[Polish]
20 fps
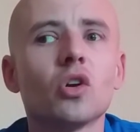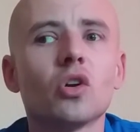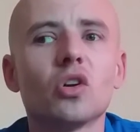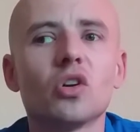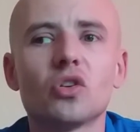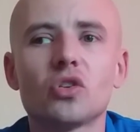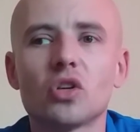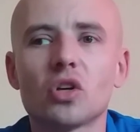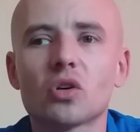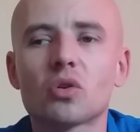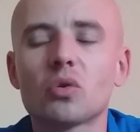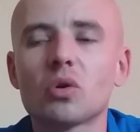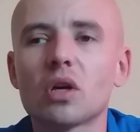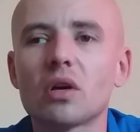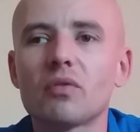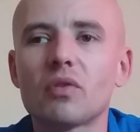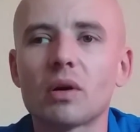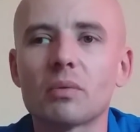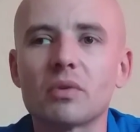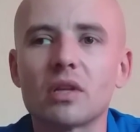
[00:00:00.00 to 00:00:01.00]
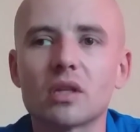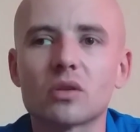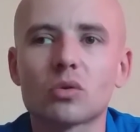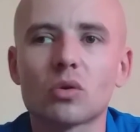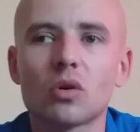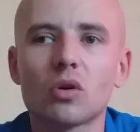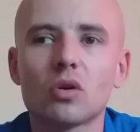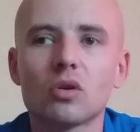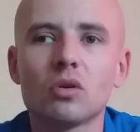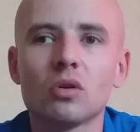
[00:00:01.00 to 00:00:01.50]
i dziękuję Wam za
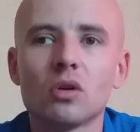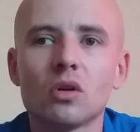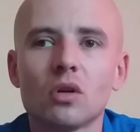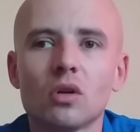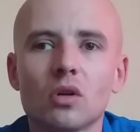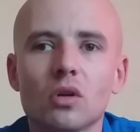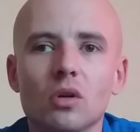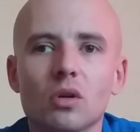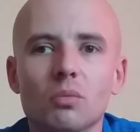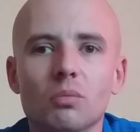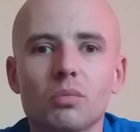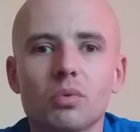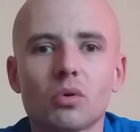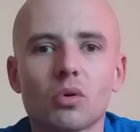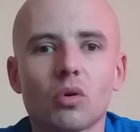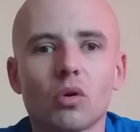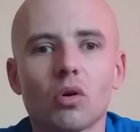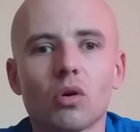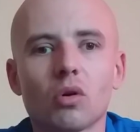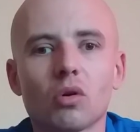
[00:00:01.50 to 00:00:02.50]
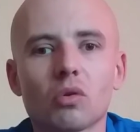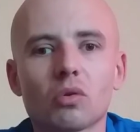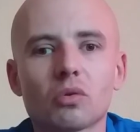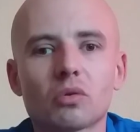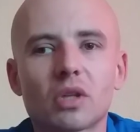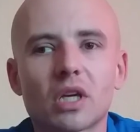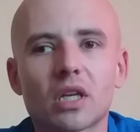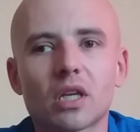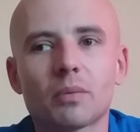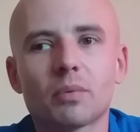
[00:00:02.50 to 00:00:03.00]
to, bo
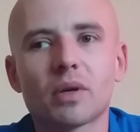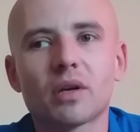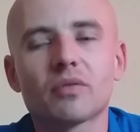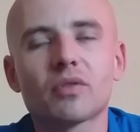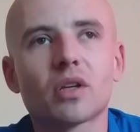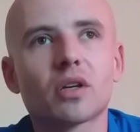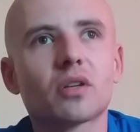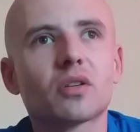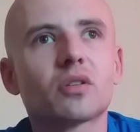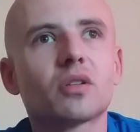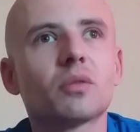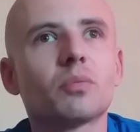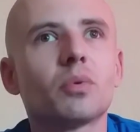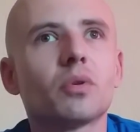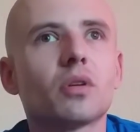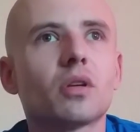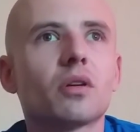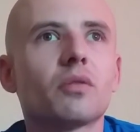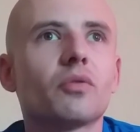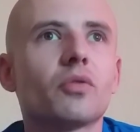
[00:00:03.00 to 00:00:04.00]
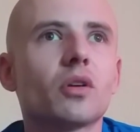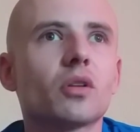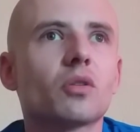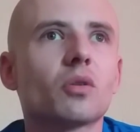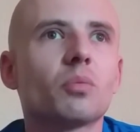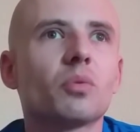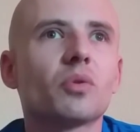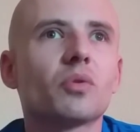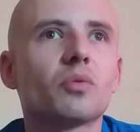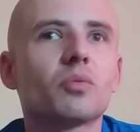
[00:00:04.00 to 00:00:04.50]
tak naprawdę gdyby nie Wy,
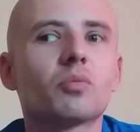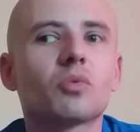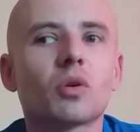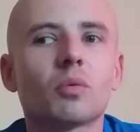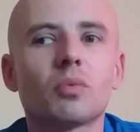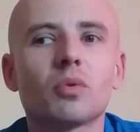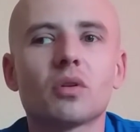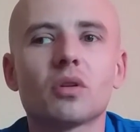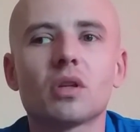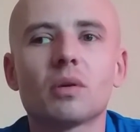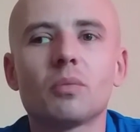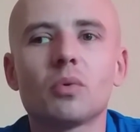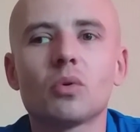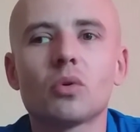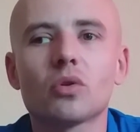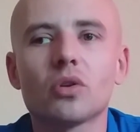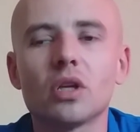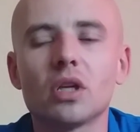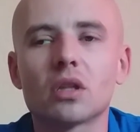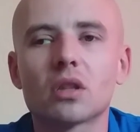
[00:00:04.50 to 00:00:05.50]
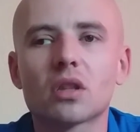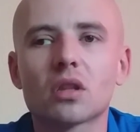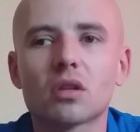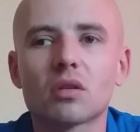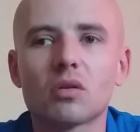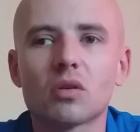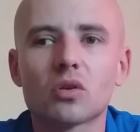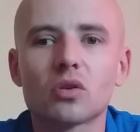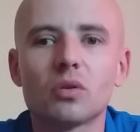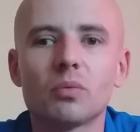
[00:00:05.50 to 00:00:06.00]
to by, to by nie było
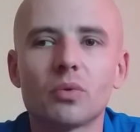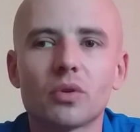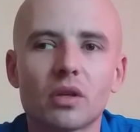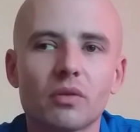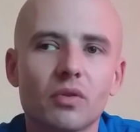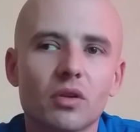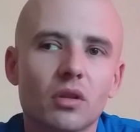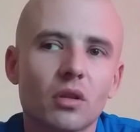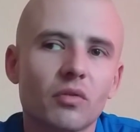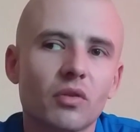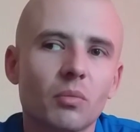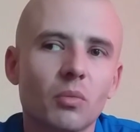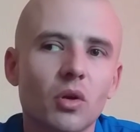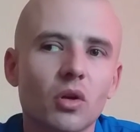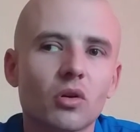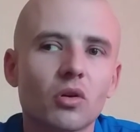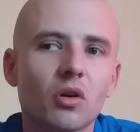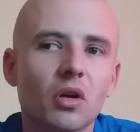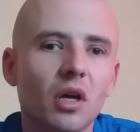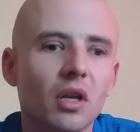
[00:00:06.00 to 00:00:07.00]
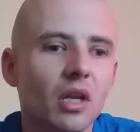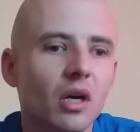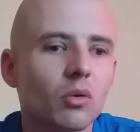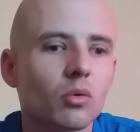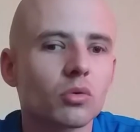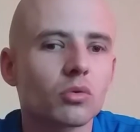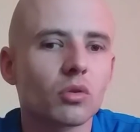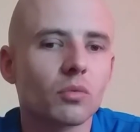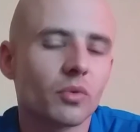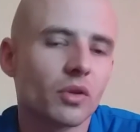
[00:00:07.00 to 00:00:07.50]
nic. Gdyby nie widzowie mojego
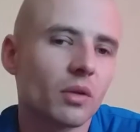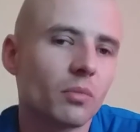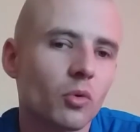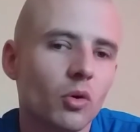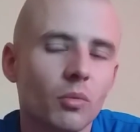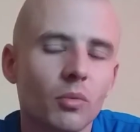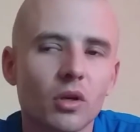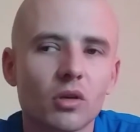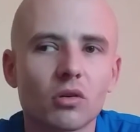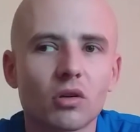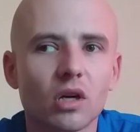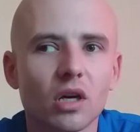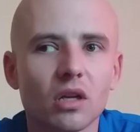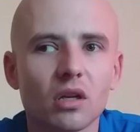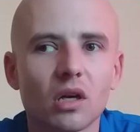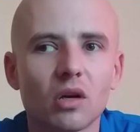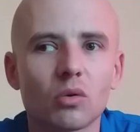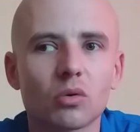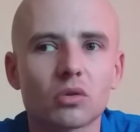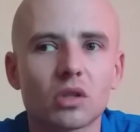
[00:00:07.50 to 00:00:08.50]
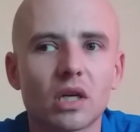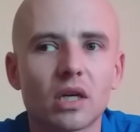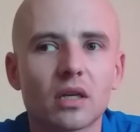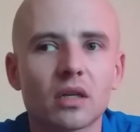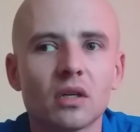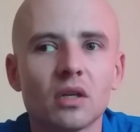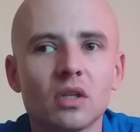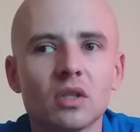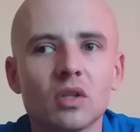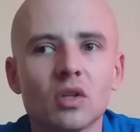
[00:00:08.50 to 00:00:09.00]
kanału, to by nie było mojego kanału, tak?
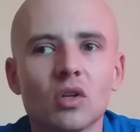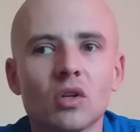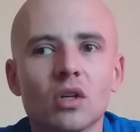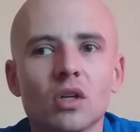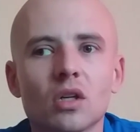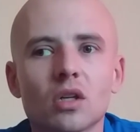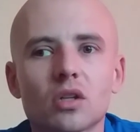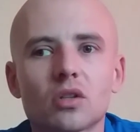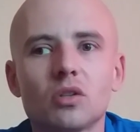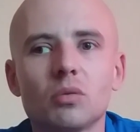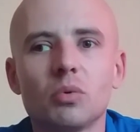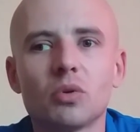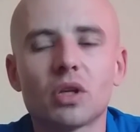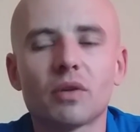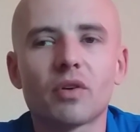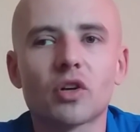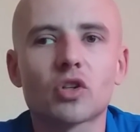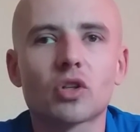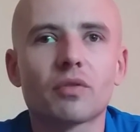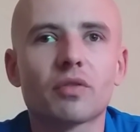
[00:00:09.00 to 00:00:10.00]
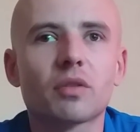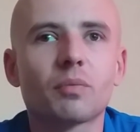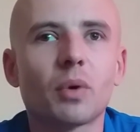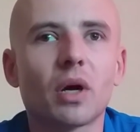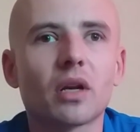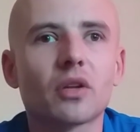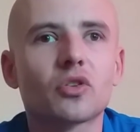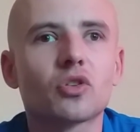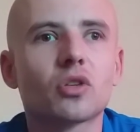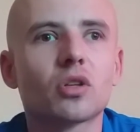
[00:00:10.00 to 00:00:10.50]
Gdyby nie Wasze
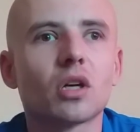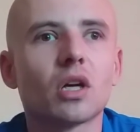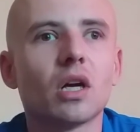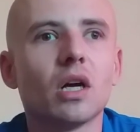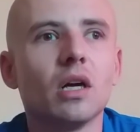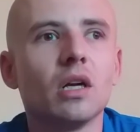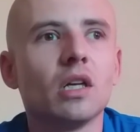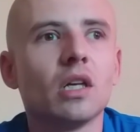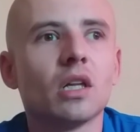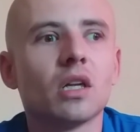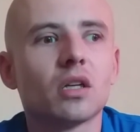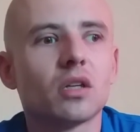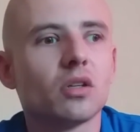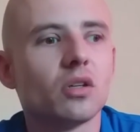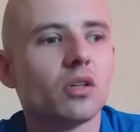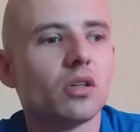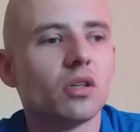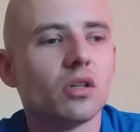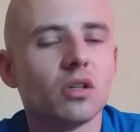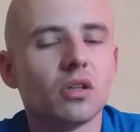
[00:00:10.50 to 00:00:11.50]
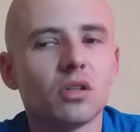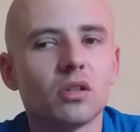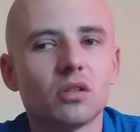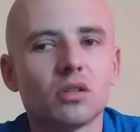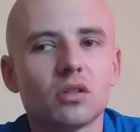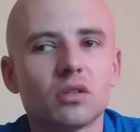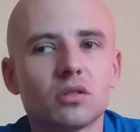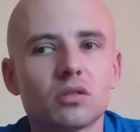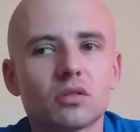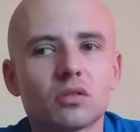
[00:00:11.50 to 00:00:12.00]
wsparcie, yy,
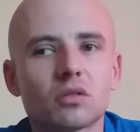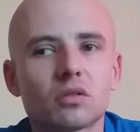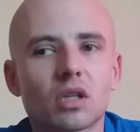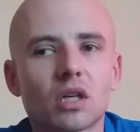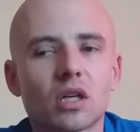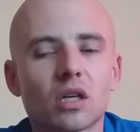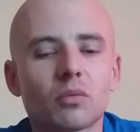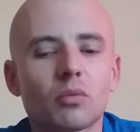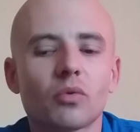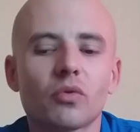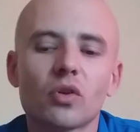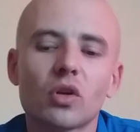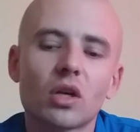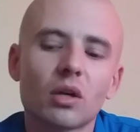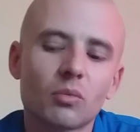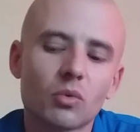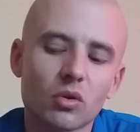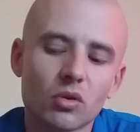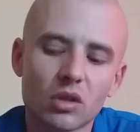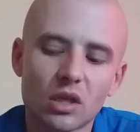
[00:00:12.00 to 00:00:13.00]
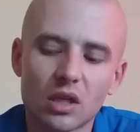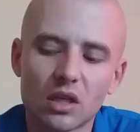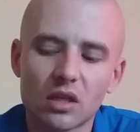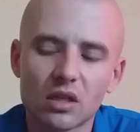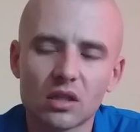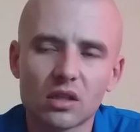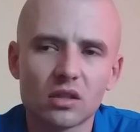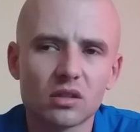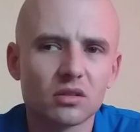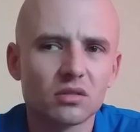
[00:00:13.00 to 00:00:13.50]
tak jak mówiłem, no
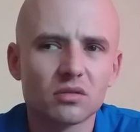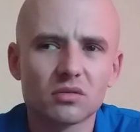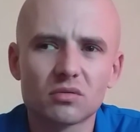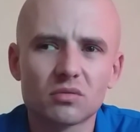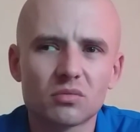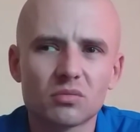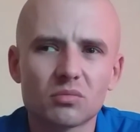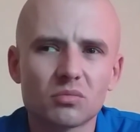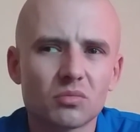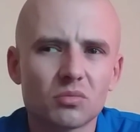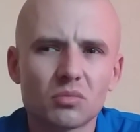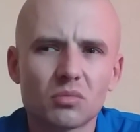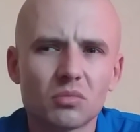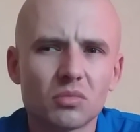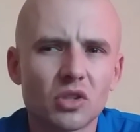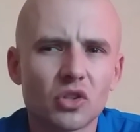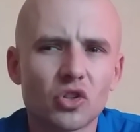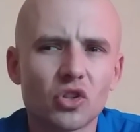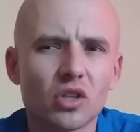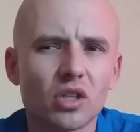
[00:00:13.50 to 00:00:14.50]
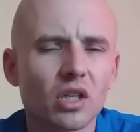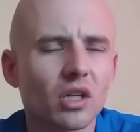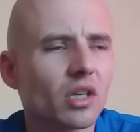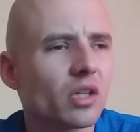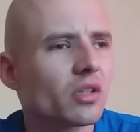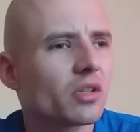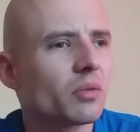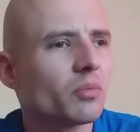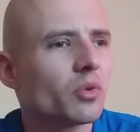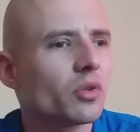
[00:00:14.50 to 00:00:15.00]
ja nie
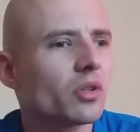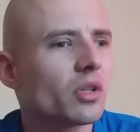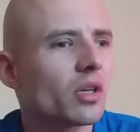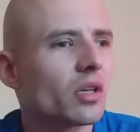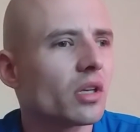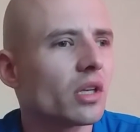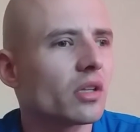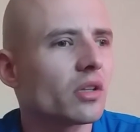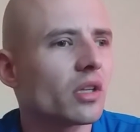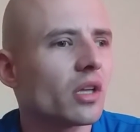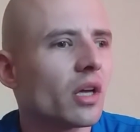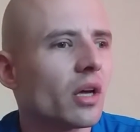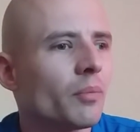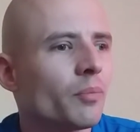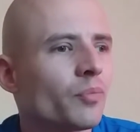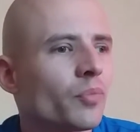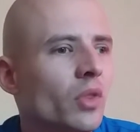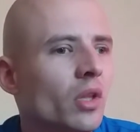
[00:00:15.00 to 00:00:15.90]
żyję tym internetem,